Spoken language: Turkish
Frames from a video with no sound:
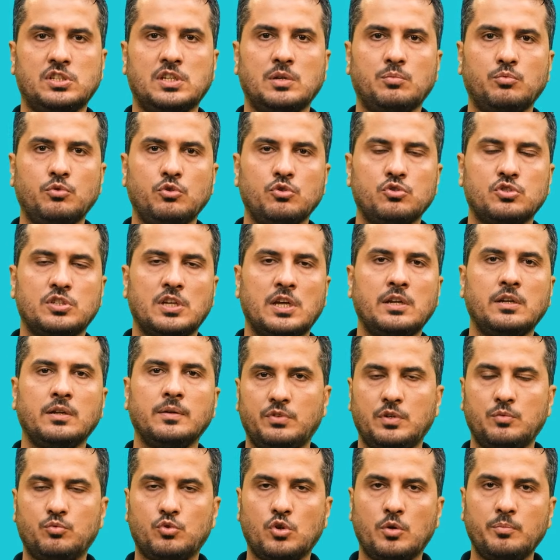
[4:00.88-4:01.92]
İşte bu yüzden
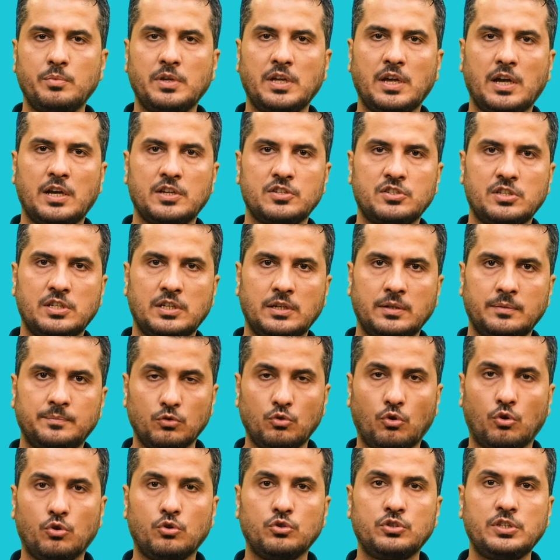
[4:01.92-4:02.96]
fibromiyaljiyi
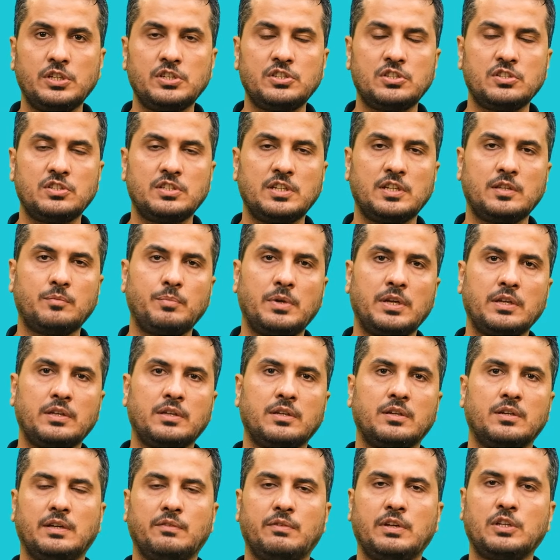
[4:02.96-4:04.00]
doğru teşhis etmek
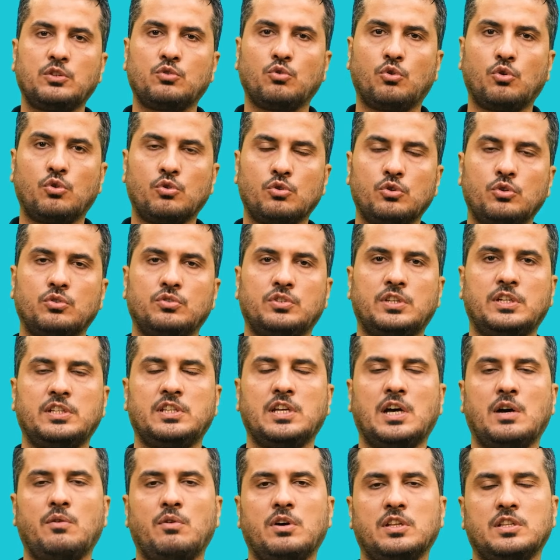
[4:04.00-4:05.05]
e, ve doğru
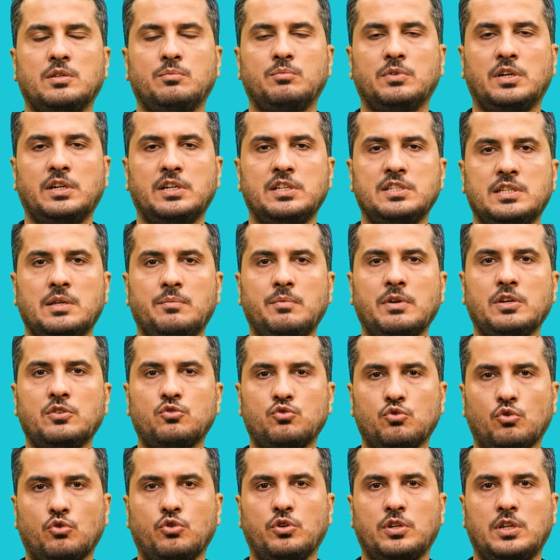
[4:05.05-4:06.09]
tedavi adımlarını izlemek
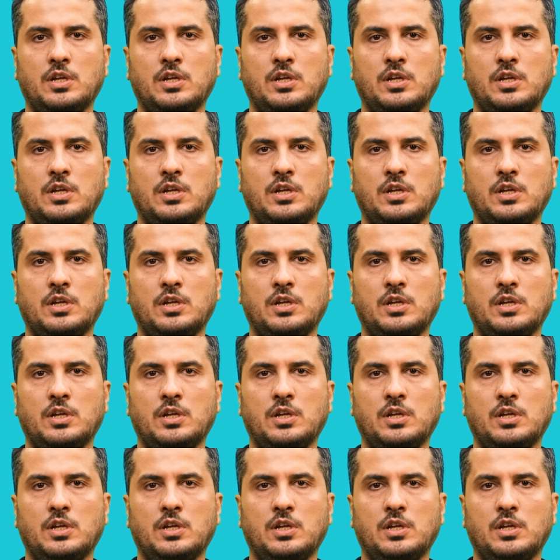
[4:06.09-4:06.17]
çok